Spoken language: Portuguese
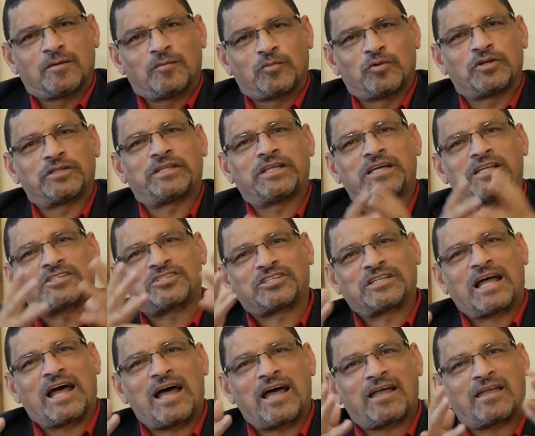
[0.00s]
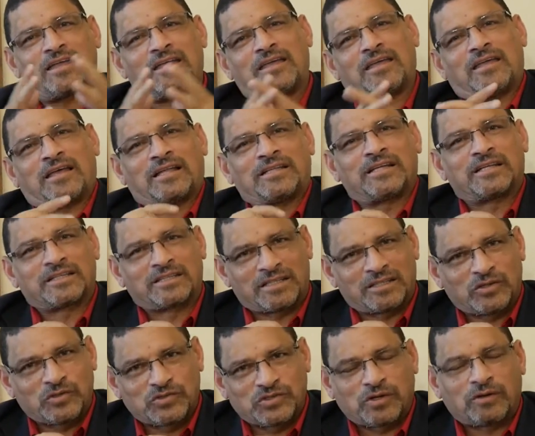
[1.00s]
poder estar aí
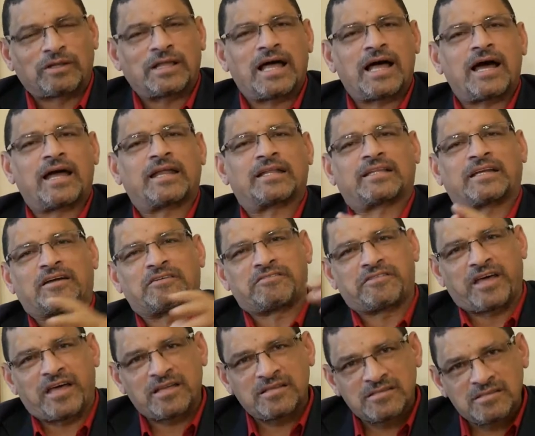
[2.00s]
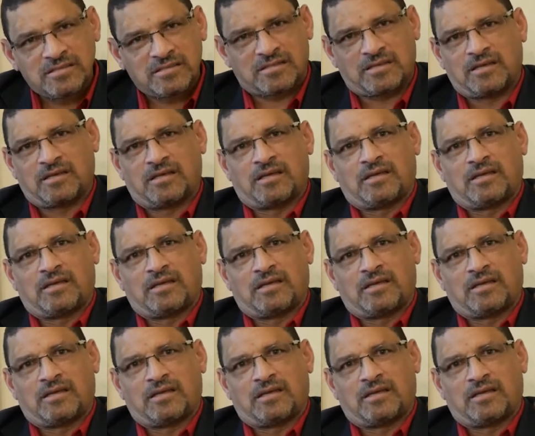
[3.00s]
adentrando o seu lar através